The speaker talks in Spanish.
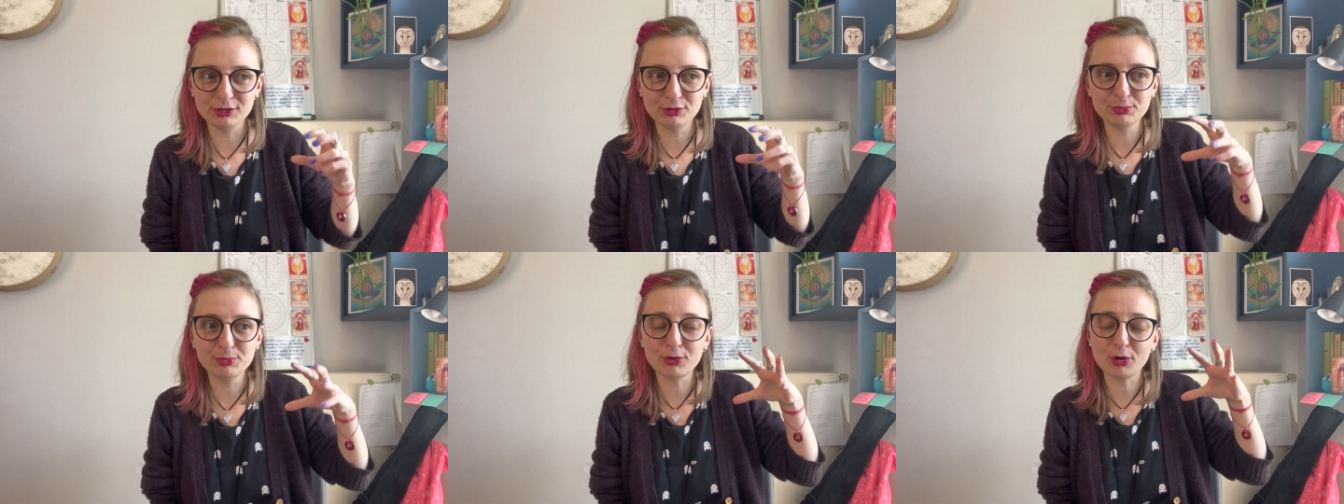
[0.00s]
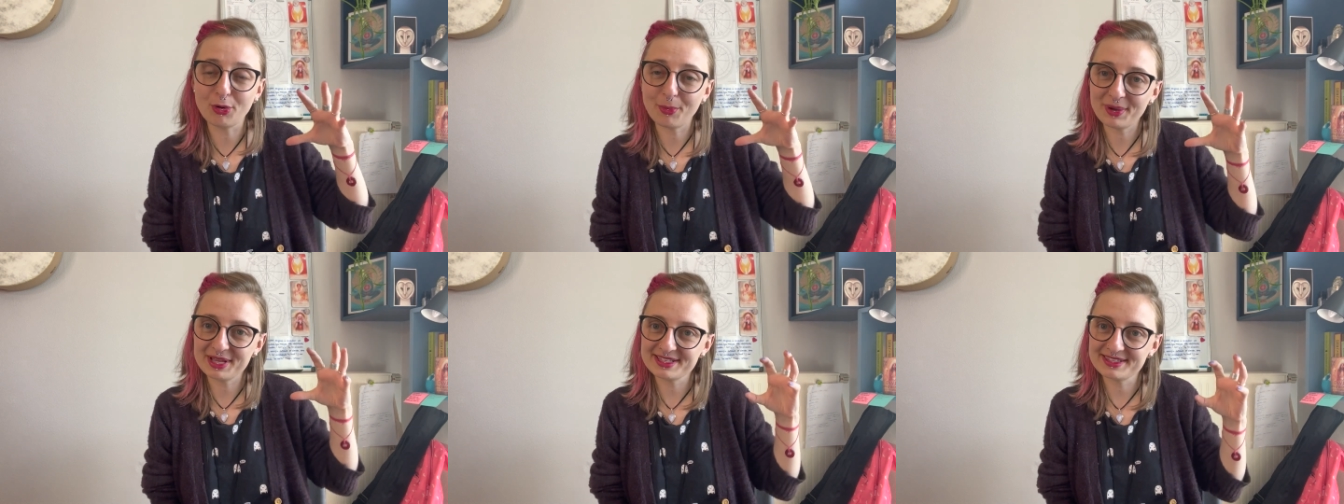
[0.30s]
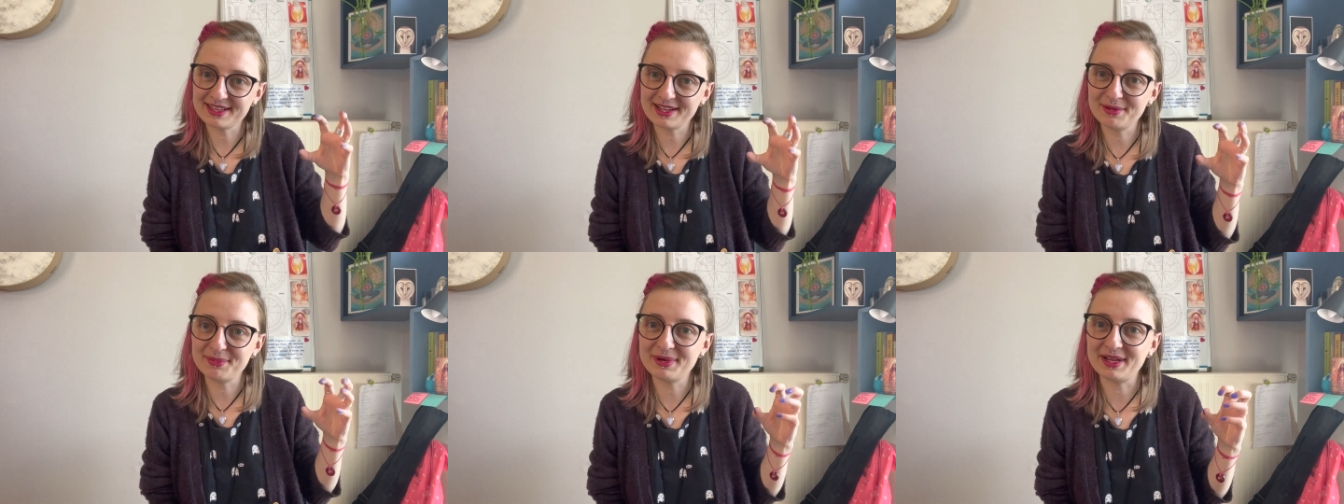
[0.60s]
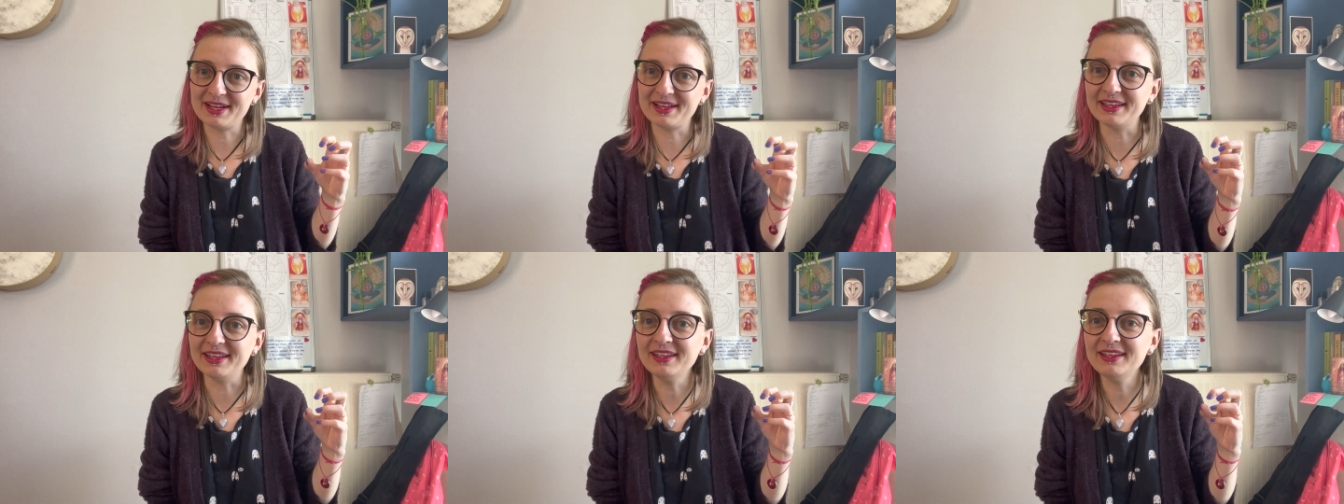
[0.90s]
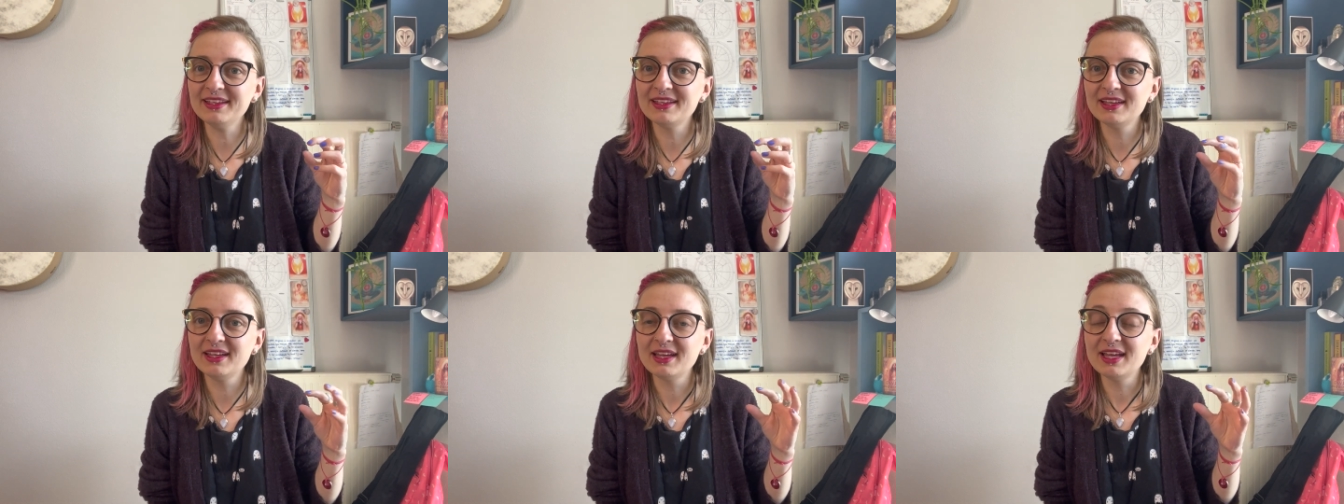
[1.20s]
un poco más
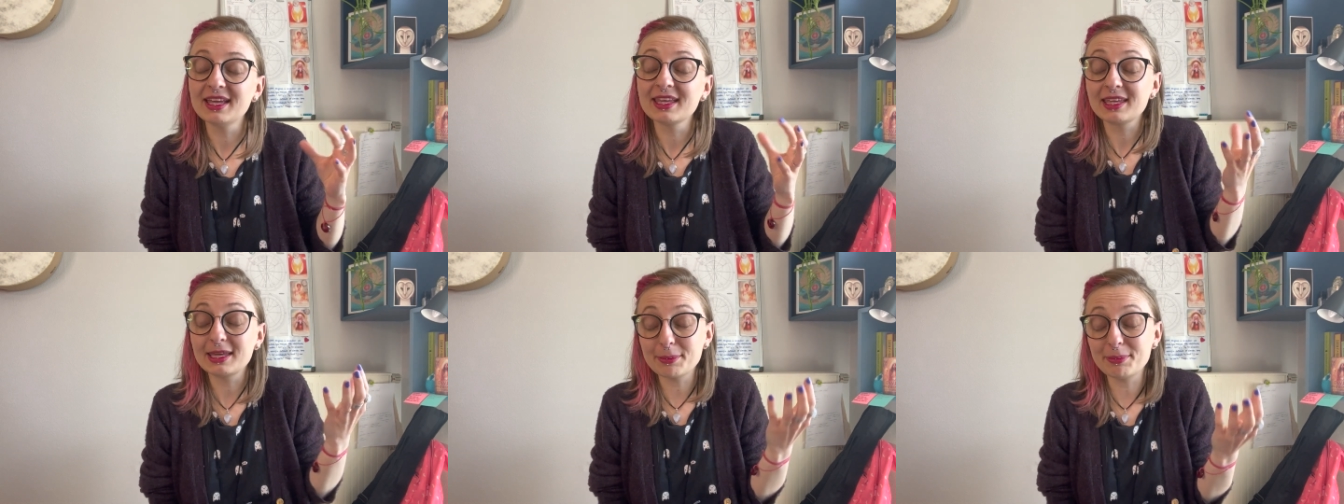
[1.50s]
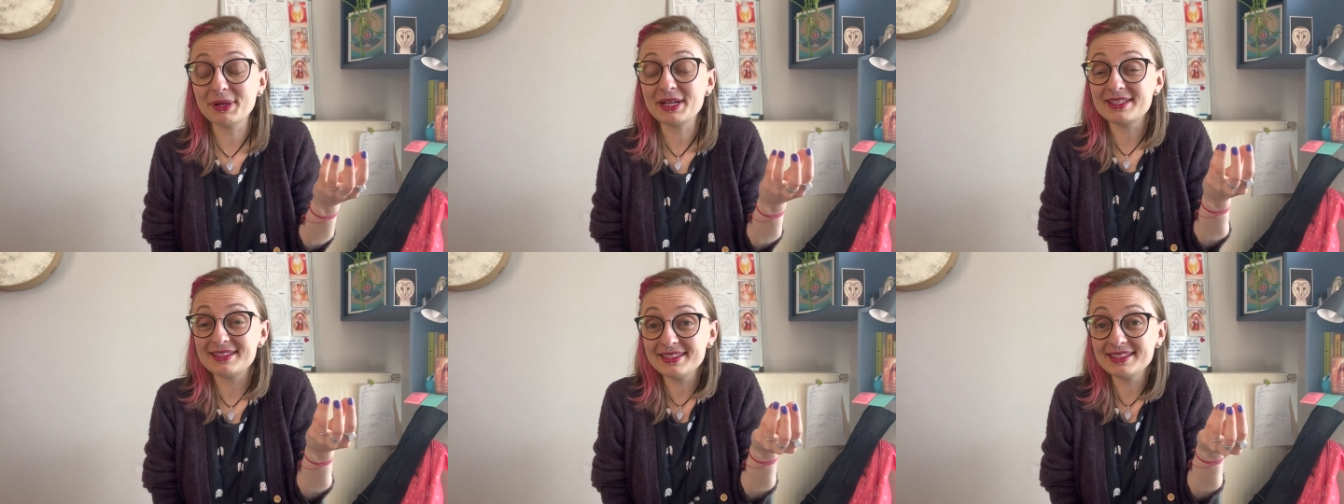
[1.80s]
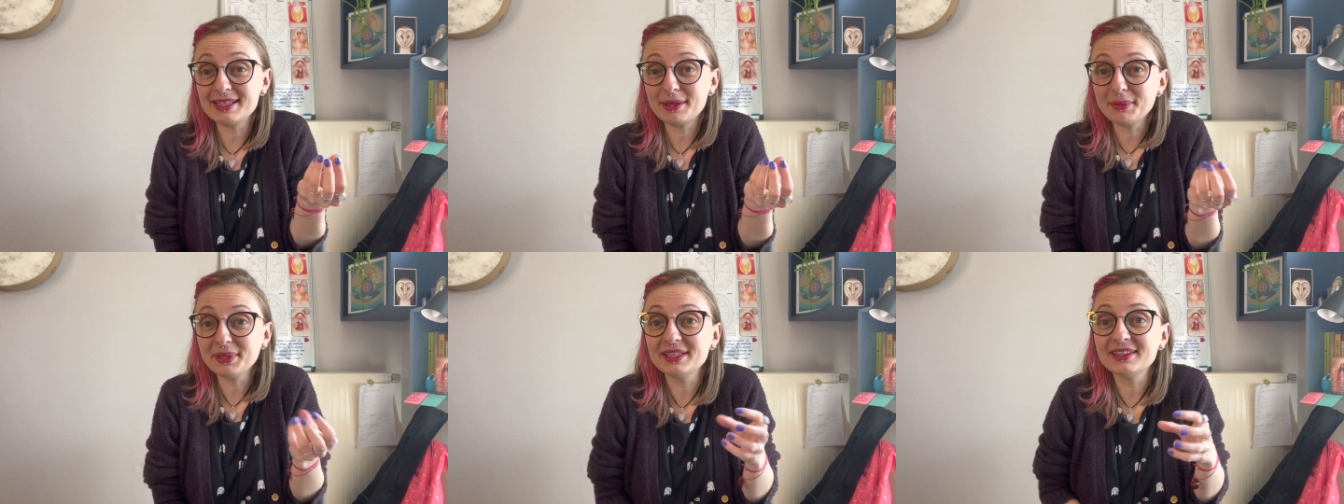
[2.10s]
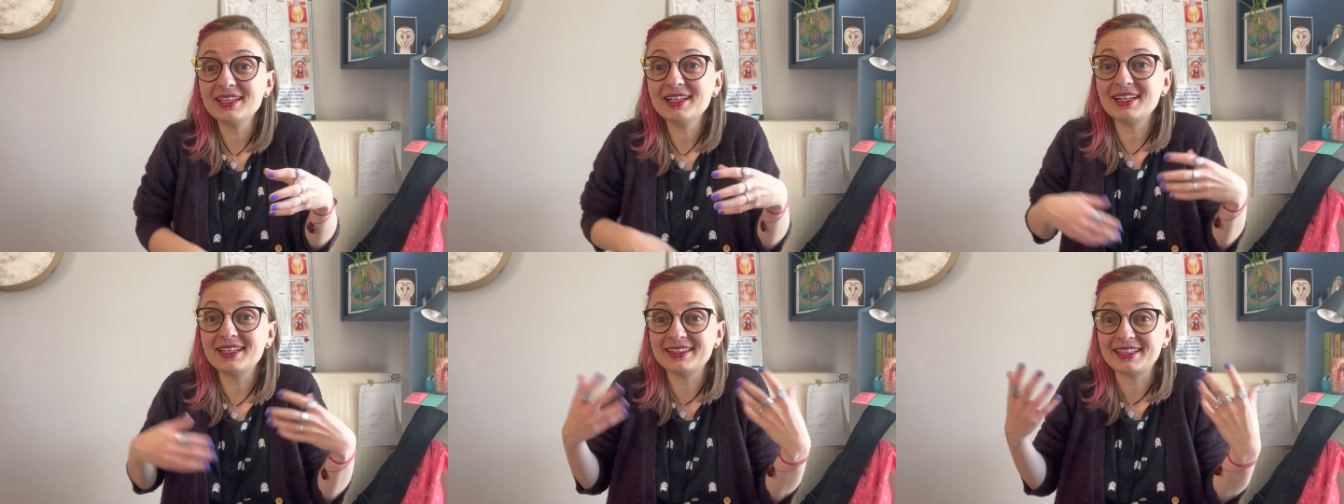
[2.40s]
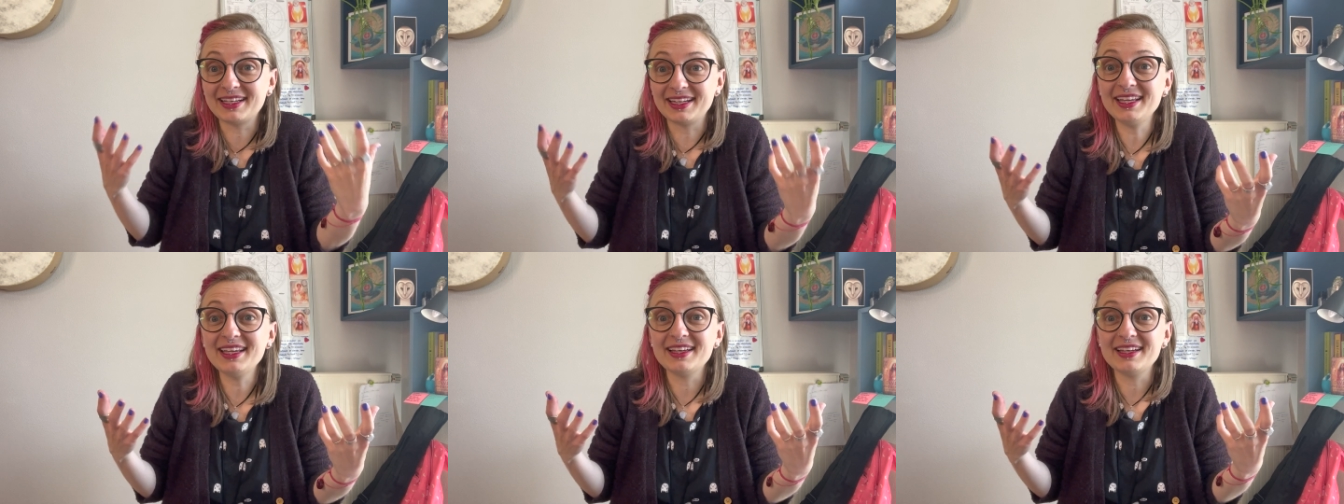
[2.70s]
salvaje, que precisamente la
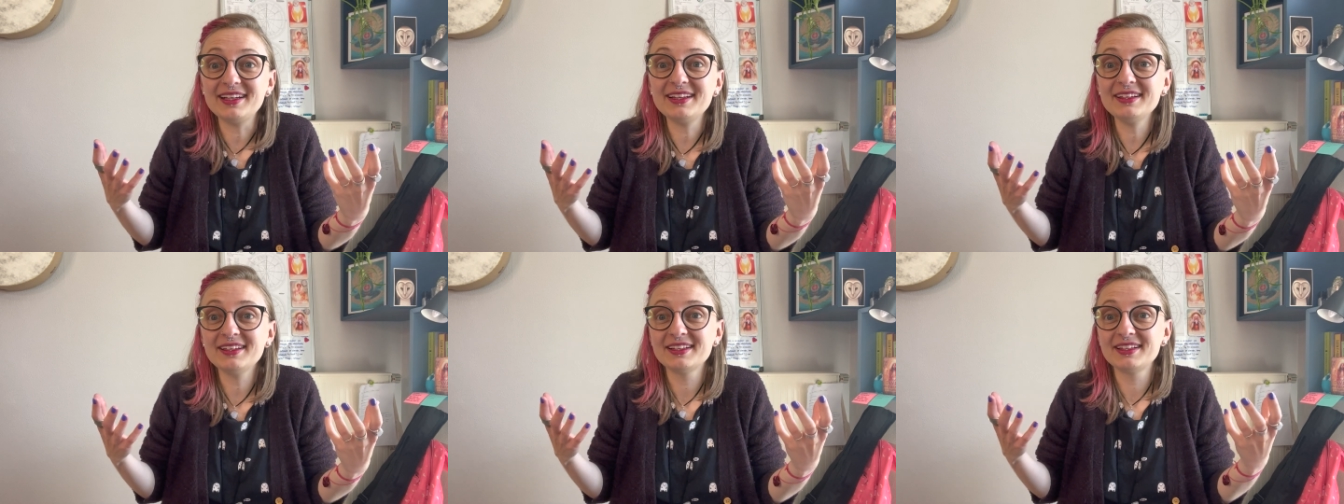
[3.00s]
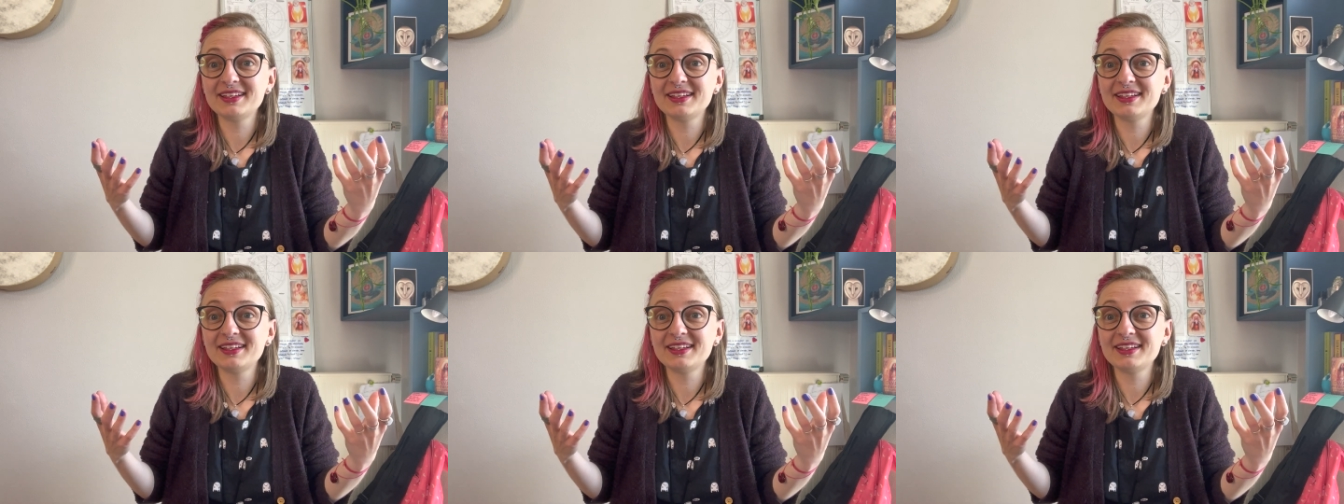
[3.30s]
tarea,